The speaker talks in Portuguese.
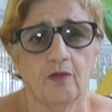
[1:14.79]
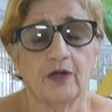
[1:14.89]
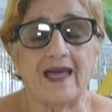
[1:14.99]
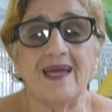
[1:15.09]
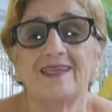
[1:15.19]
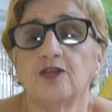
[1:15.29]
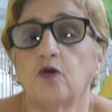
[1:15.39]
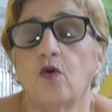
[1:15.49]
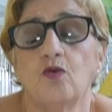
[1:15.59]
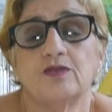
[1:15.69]
porque é
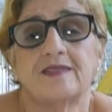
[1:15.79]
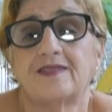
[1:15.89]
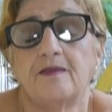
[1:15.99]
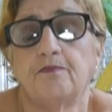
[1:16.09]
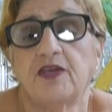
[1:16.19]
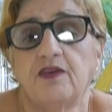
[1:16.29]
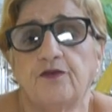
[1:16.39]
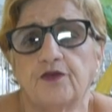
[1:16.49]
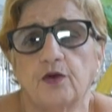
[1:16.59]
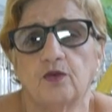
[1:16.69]

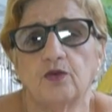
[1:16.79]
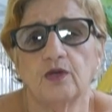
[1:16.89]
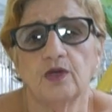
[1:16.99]
inconcebível